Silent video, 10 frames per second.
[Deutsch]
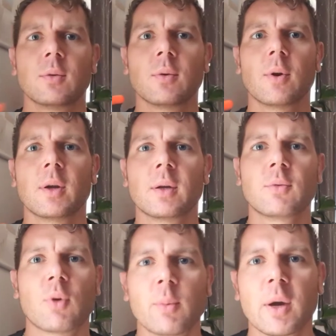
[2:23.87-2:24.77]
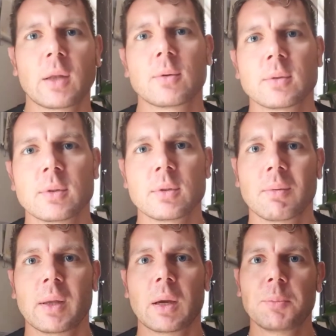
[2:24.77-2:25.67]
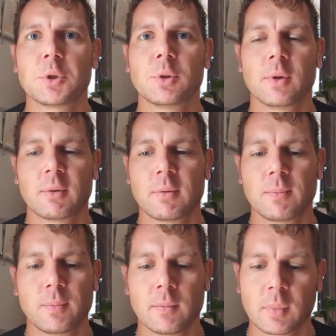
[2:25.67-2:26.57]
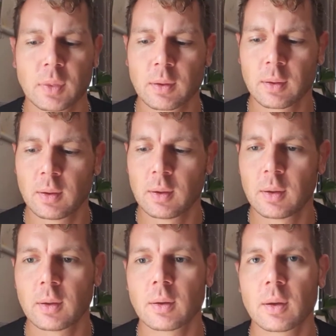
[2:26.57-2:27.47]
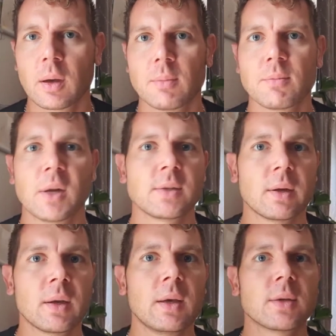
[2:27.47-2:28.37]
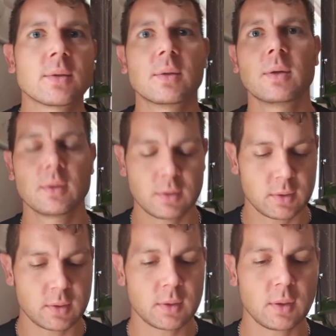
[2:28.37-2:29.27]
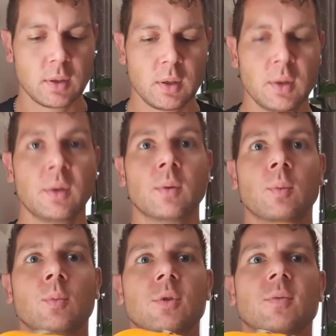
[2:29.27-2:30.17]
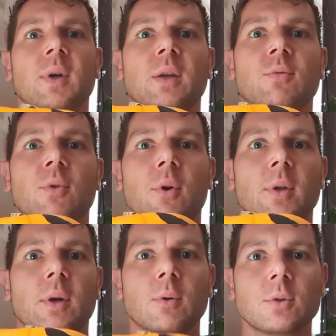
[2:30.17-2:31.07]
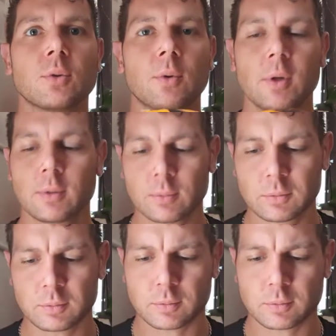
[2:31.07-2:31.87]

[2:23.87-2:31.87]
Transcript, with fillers: So Leute, die Vorbereitungen sind soweit abgeschlossen. Ähm, als allererstes müssen wir den Freund aushüllen.